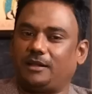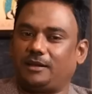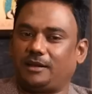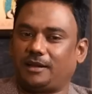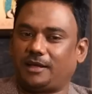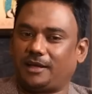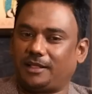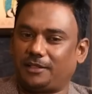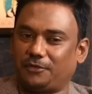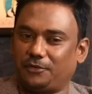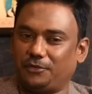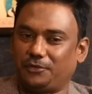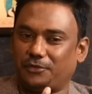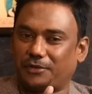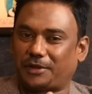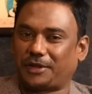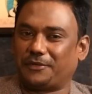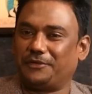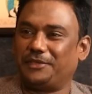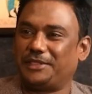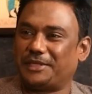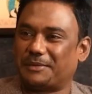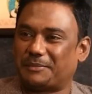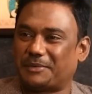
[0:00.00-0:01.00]
நான் அதை வந்து ஒரு
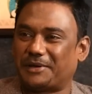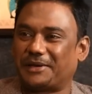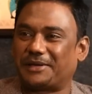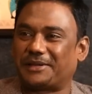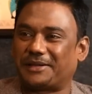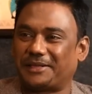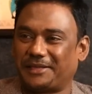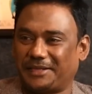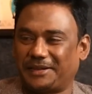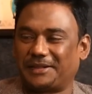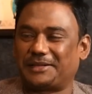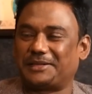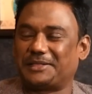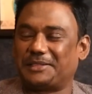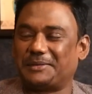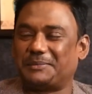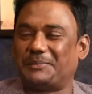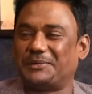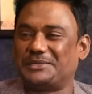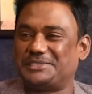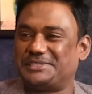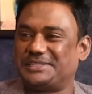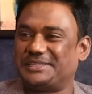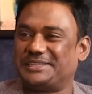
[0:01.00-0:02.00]
கவிதையாக பார்க்குறேன் எனக்கு அது
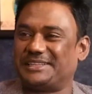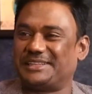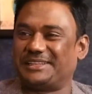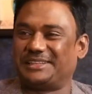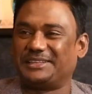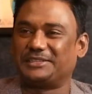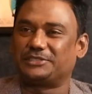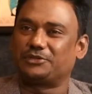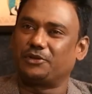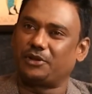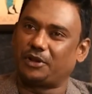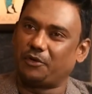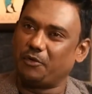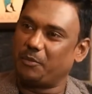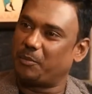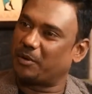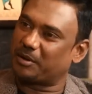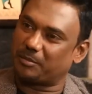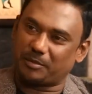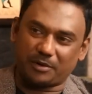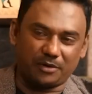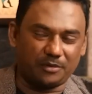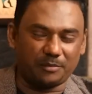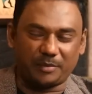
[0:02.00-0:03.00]
பிடிச்சிருந்தது ஸோ லவ்
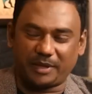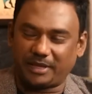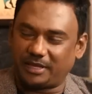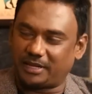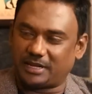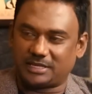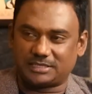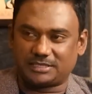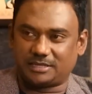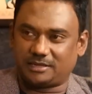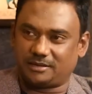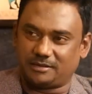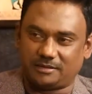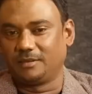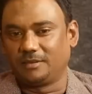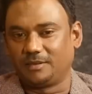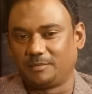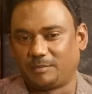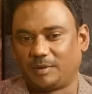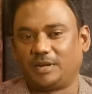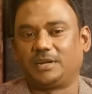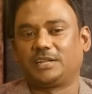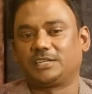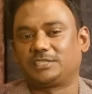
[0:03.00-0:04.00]
படம் பண்ணணும் பயங்கர ஆசைங்க
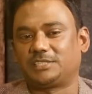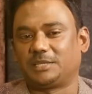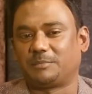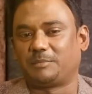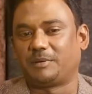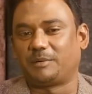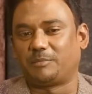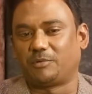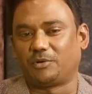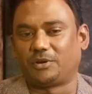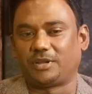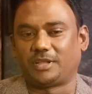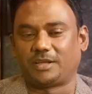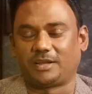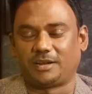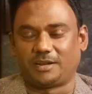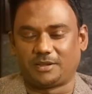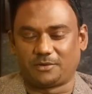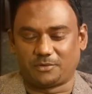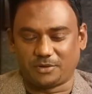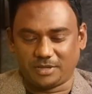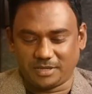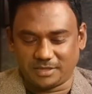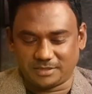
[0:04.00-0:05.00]
இப்போ அட்ரஸ் தப்பாக
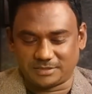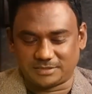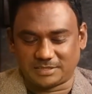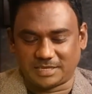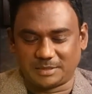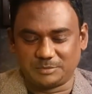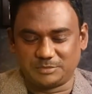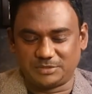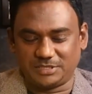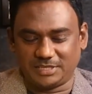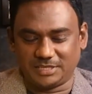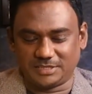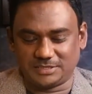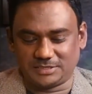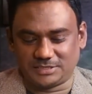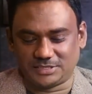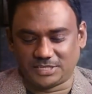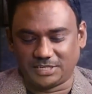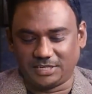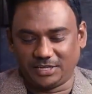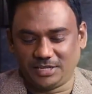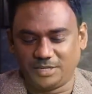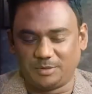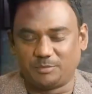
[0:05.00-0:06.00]
போட்டாங்கன்னா கூட சாம்சியஸ்
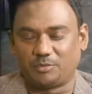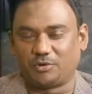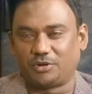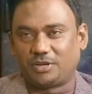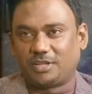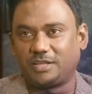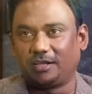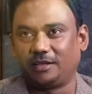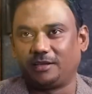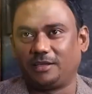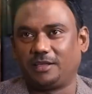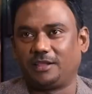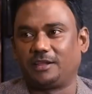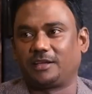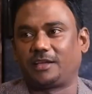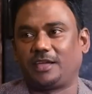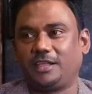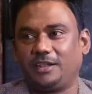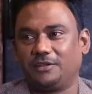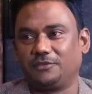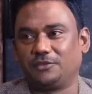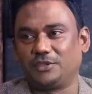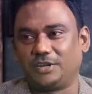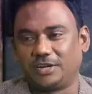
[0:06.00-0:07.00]
சென்னைன்னு போட்டால் என்
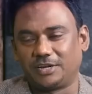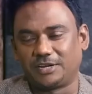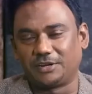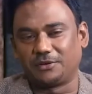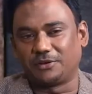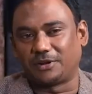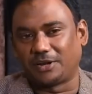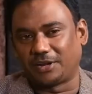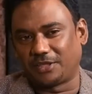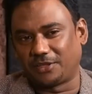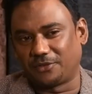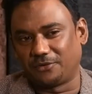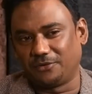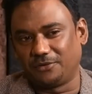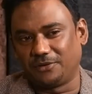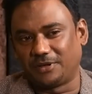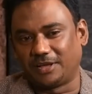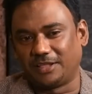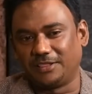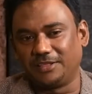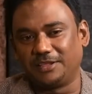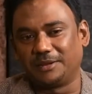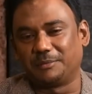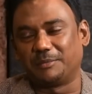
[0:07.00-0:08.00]
கையில் வந்து லெட்டரும் கிடைக்கணும்
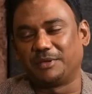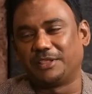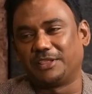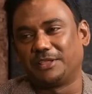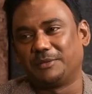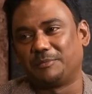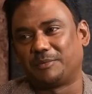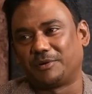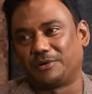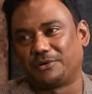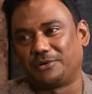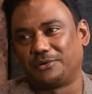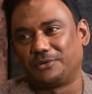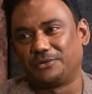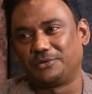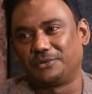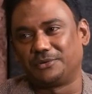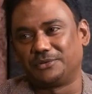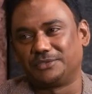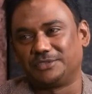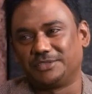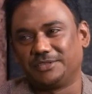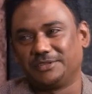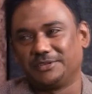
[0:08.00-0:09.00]
அதுக்கு நம்ம ஏதாவது பண்ணணும்னு
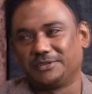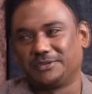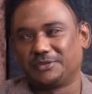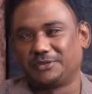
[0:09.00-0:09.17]
தோணுச்சு